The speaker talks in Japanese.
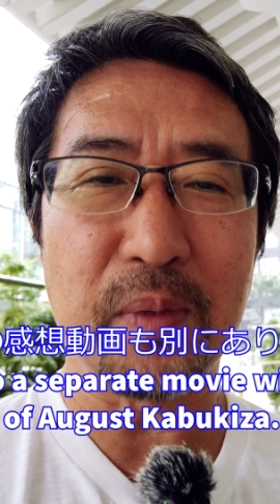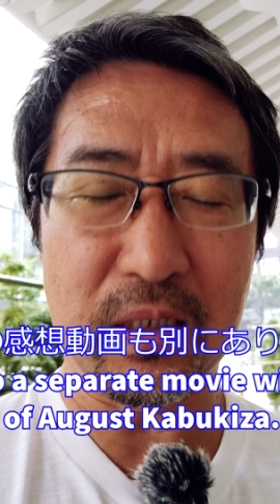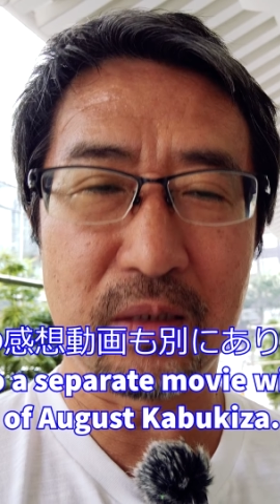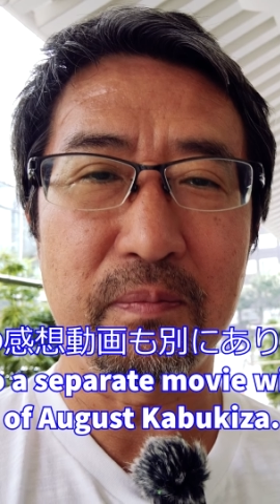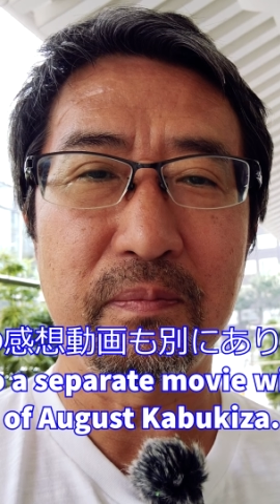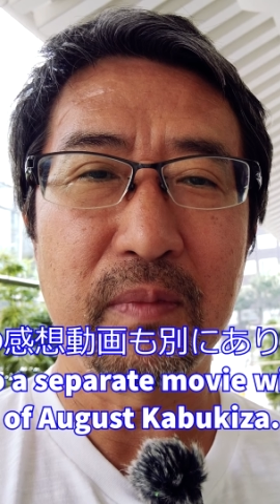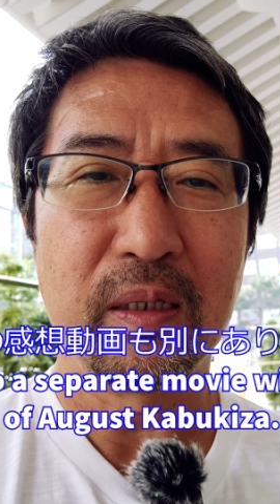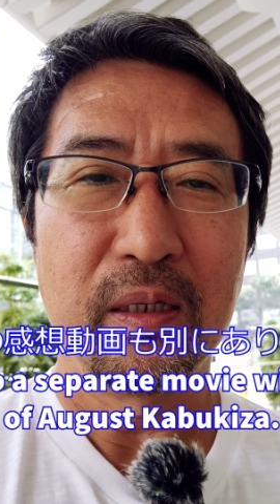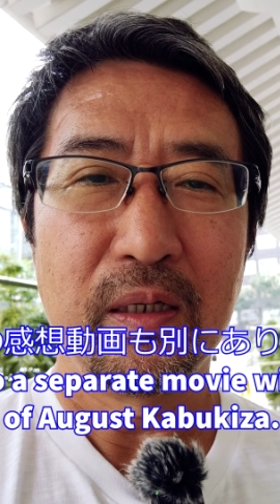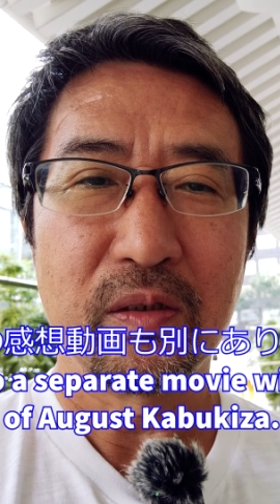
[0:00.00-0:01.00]
ます
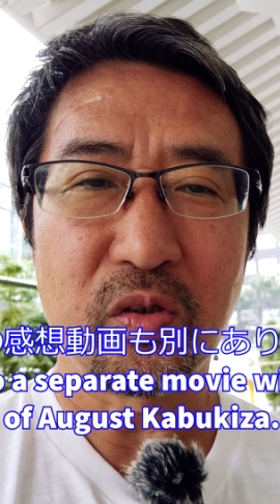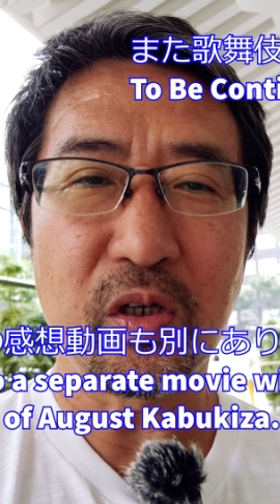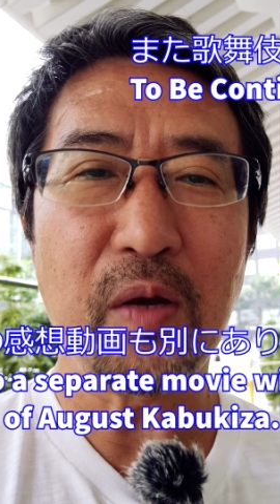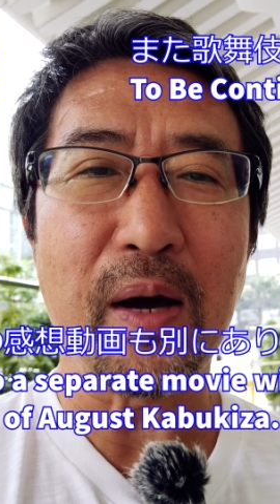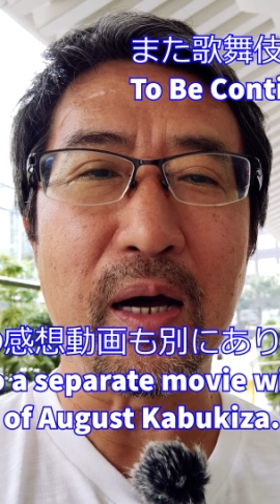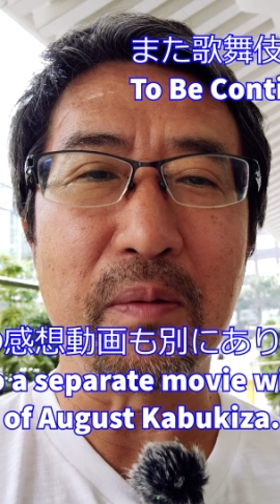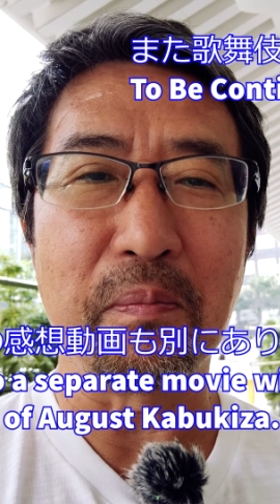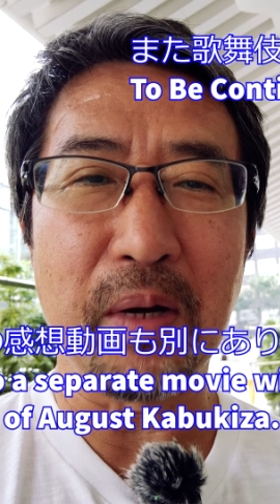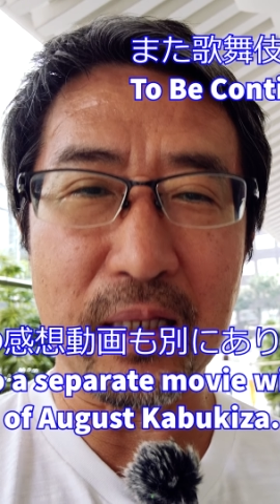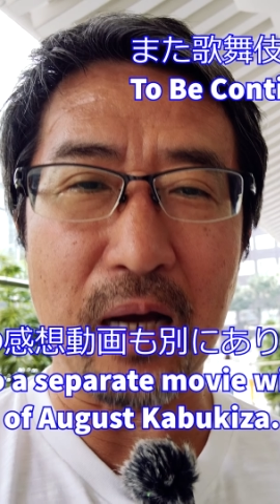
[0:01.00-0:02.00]
それでは
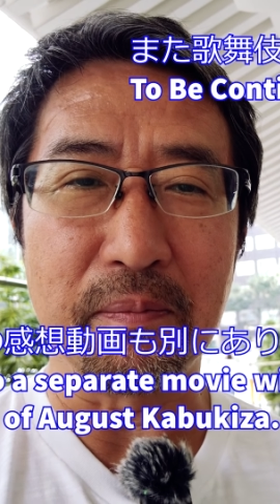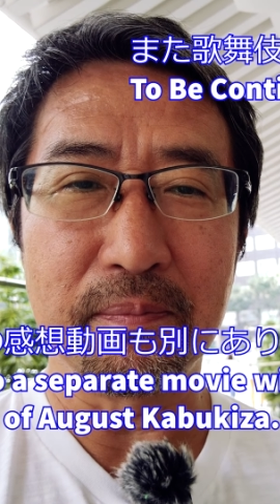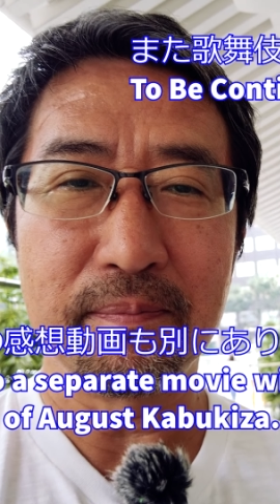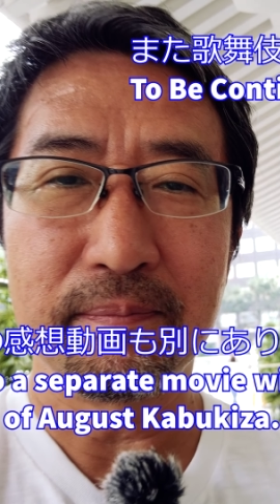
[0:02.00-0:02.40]
また